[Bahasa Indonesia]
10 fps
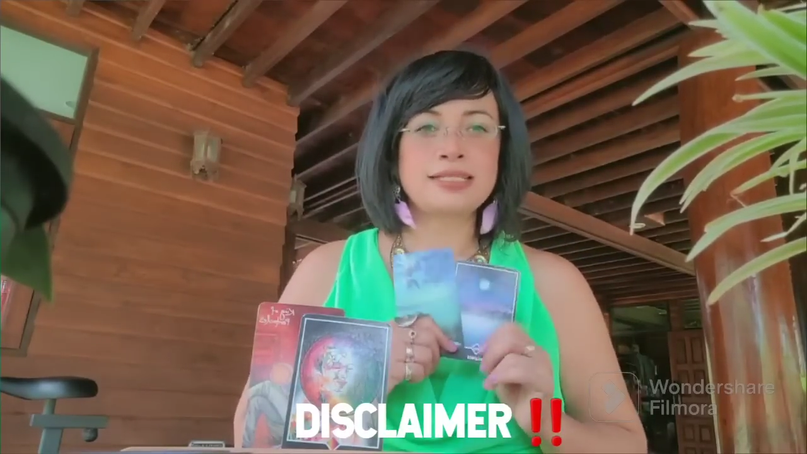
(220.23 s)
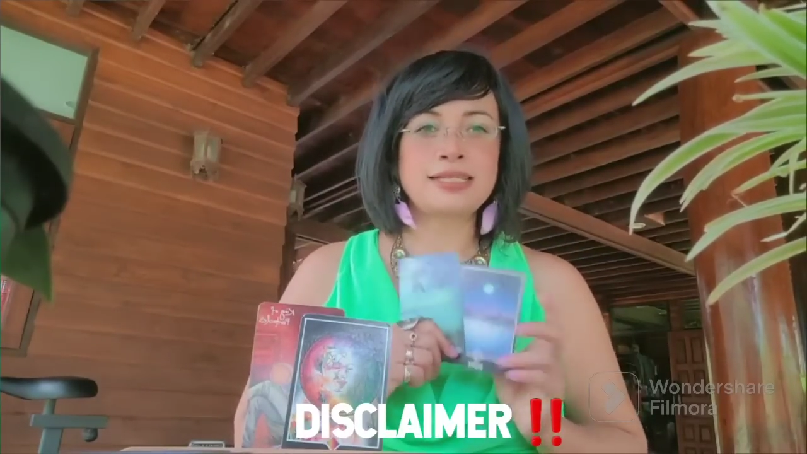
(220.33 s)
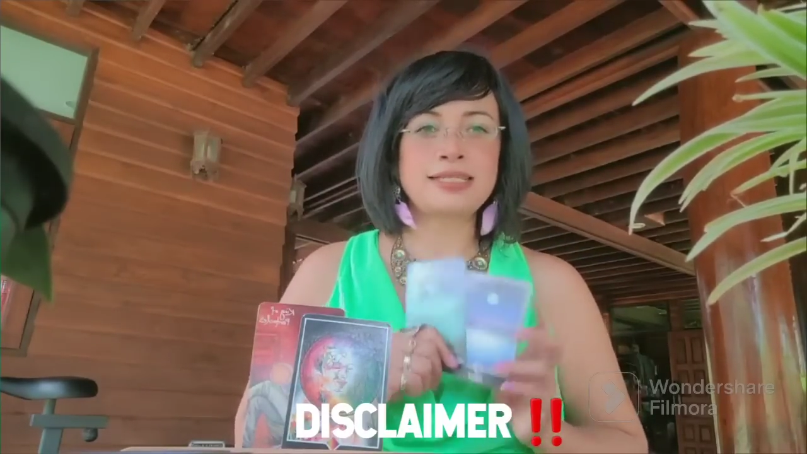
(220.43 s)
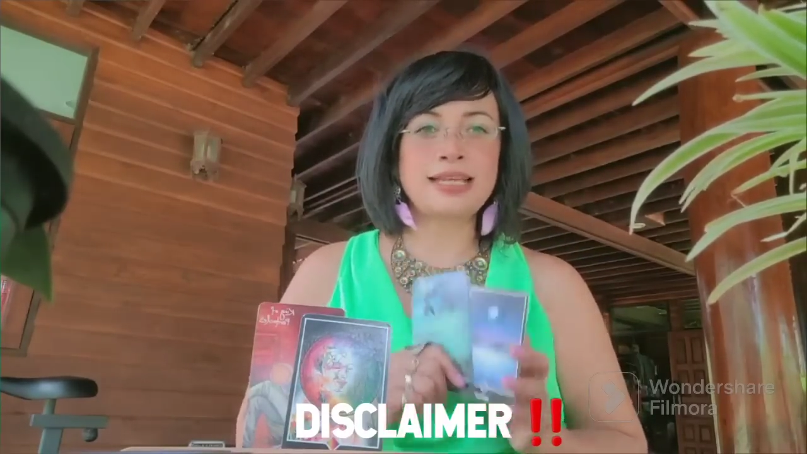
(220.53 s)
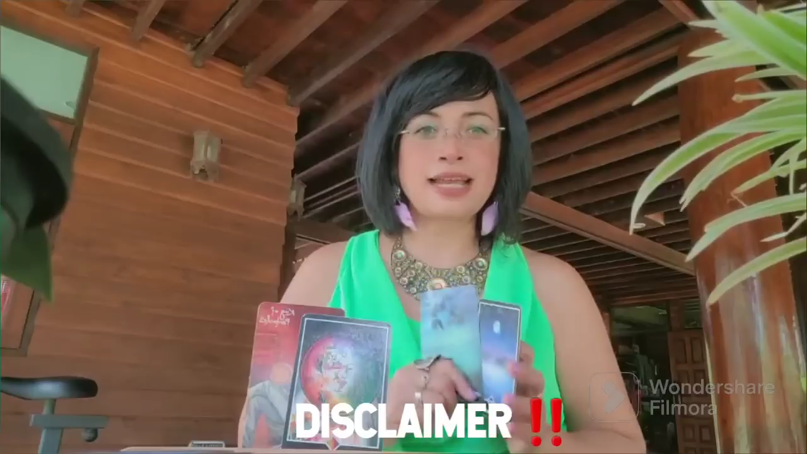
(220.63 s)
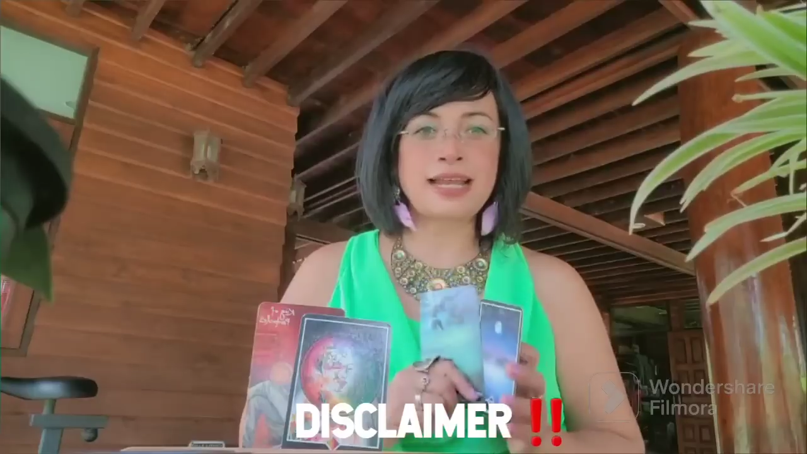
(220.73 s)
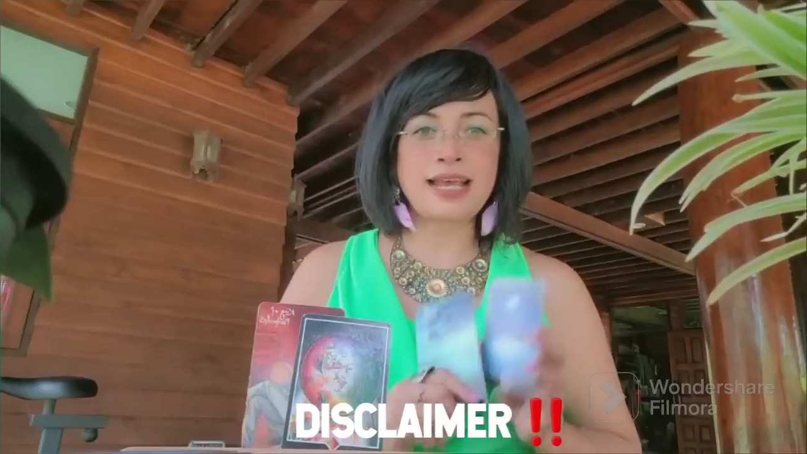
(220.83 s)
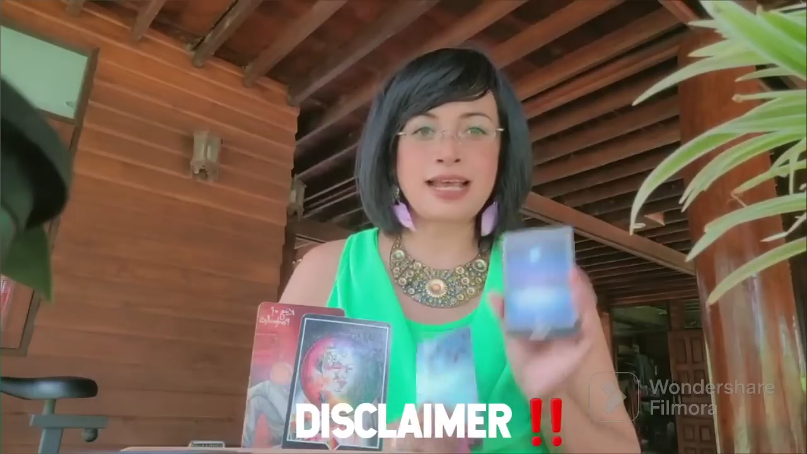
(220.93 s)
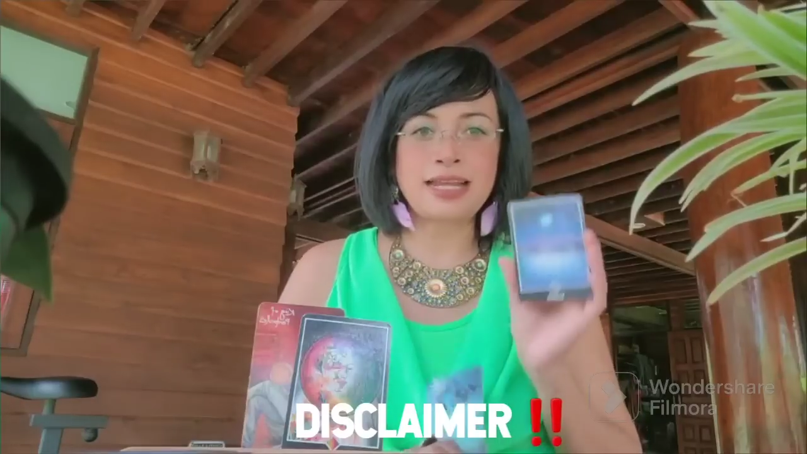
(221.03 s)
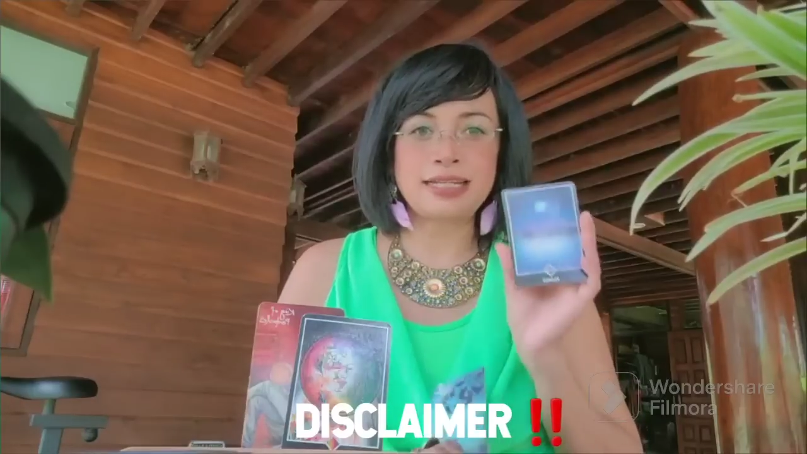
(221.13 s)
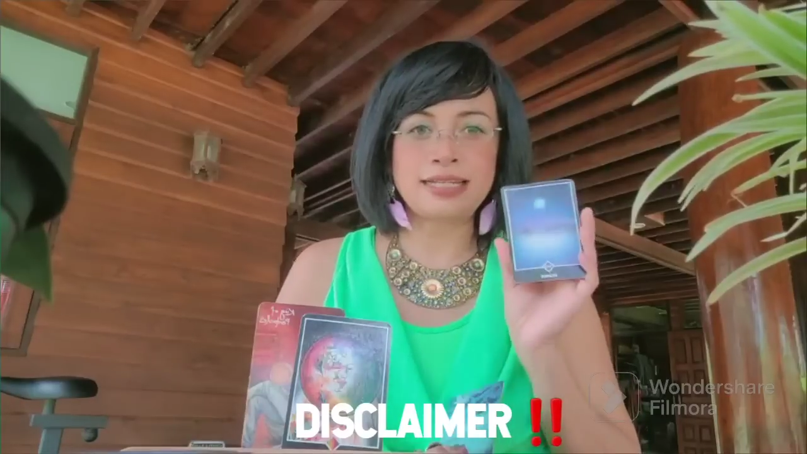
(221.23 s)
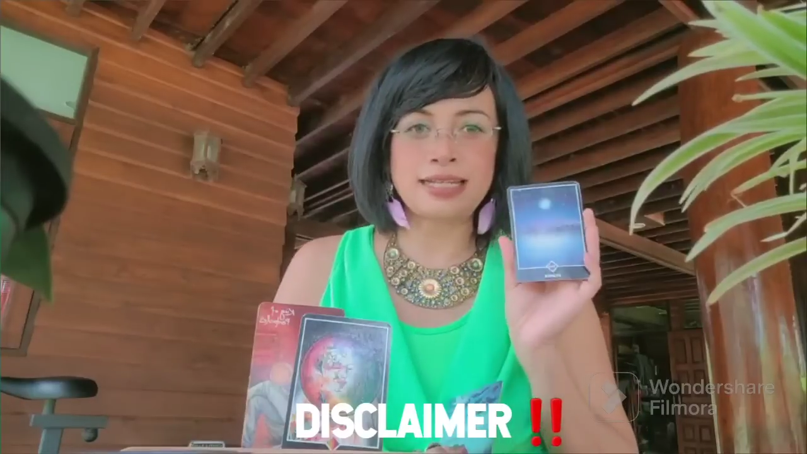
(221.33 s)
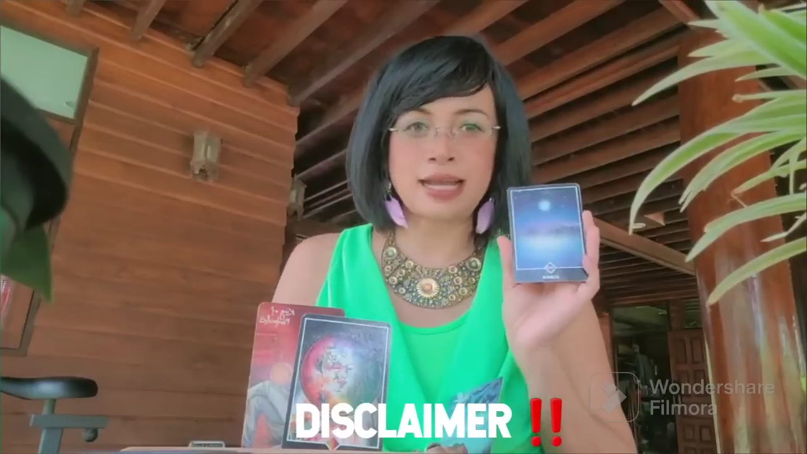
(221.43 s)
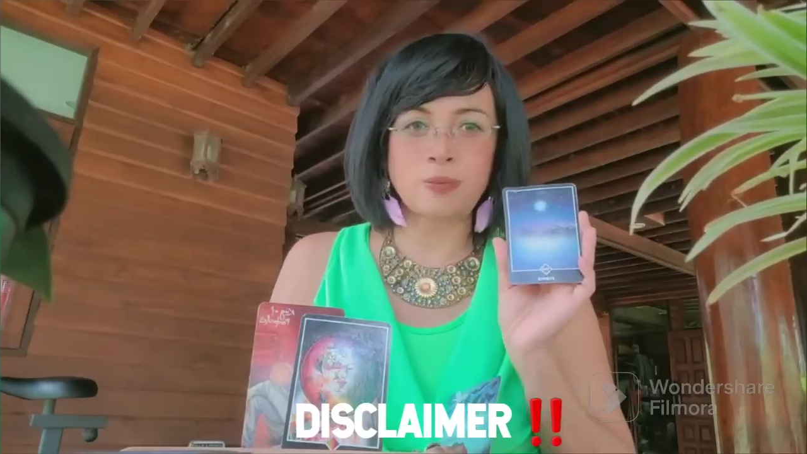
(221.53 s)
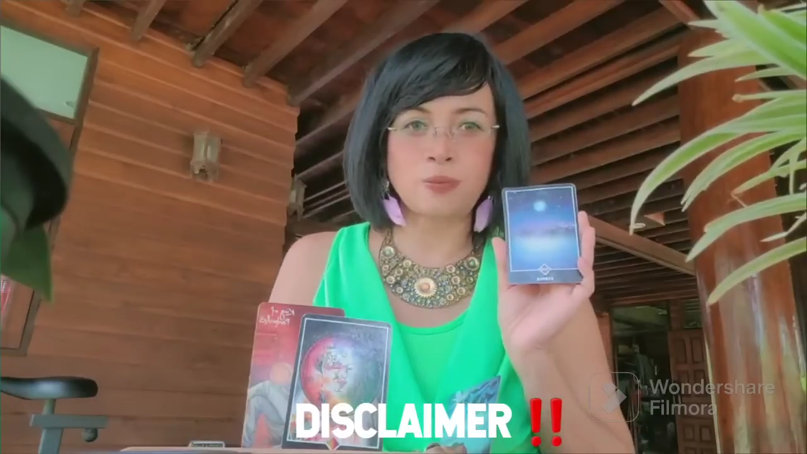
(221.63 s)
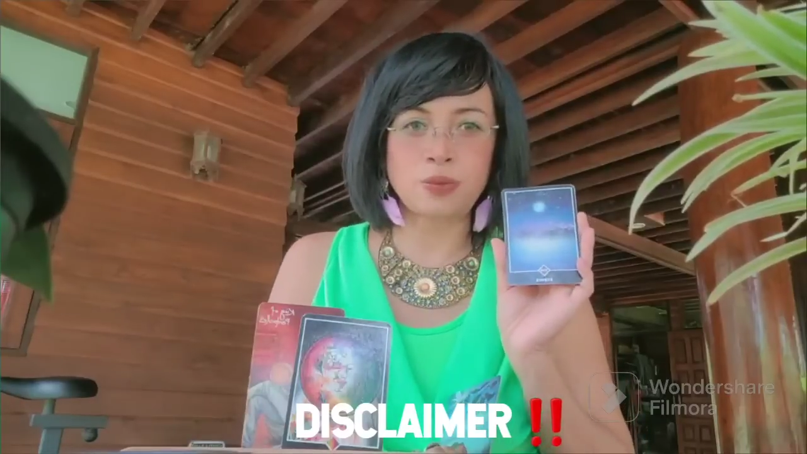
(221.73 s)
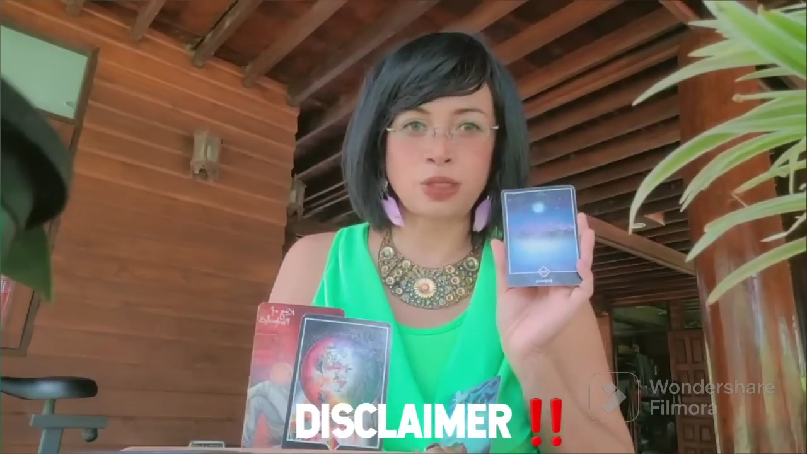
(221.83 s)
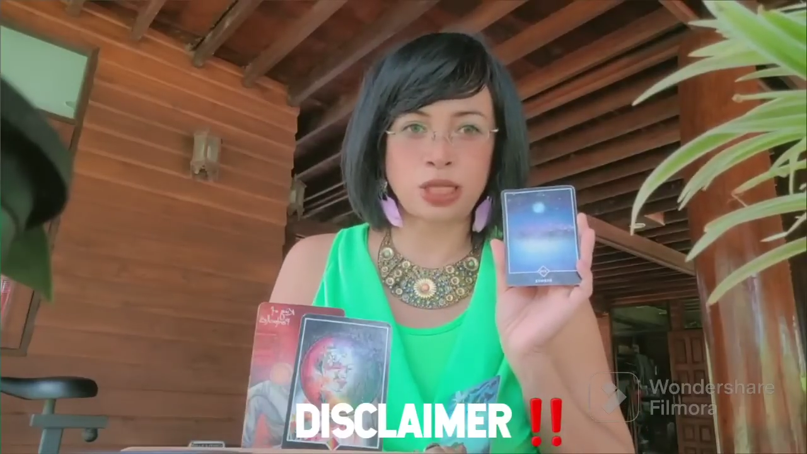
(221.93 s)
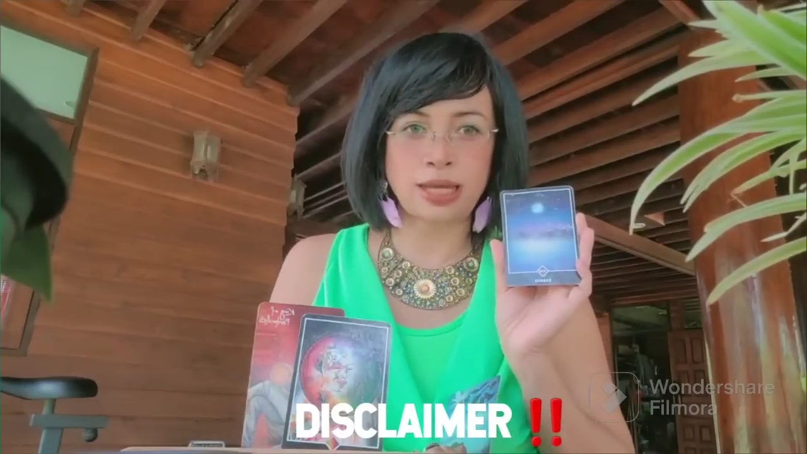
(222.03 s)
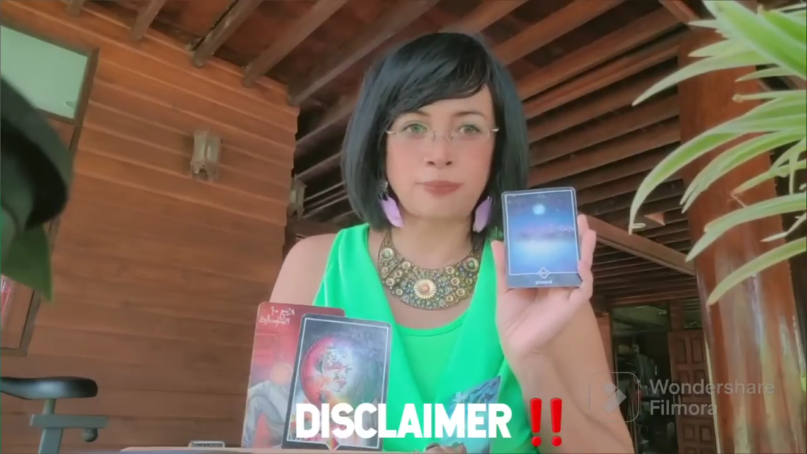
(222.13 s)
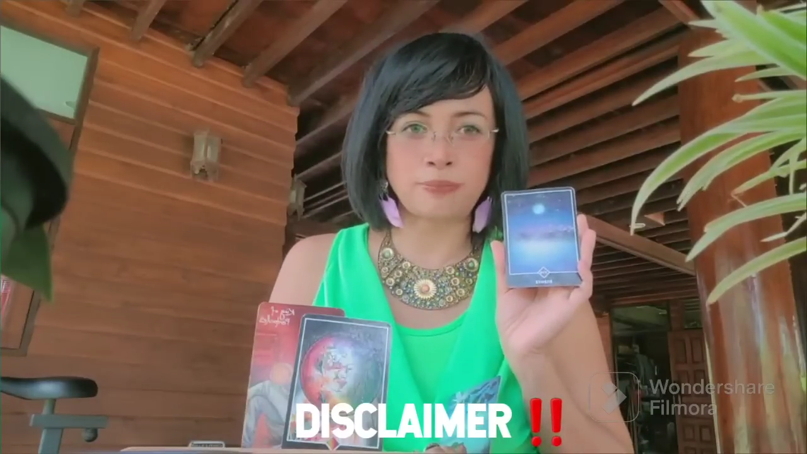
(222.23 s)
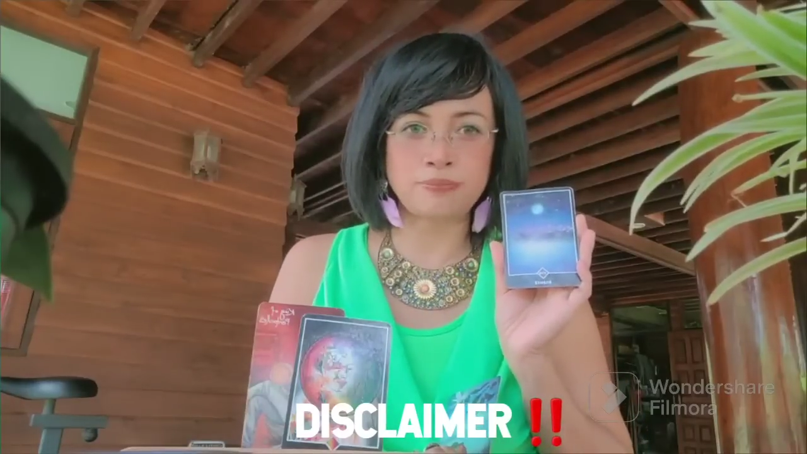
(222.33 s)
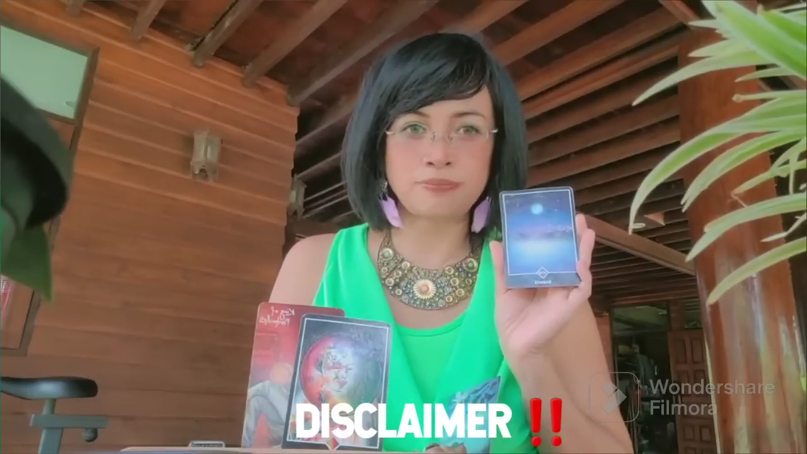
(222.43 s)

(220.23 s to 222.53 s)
Secara diam-diam.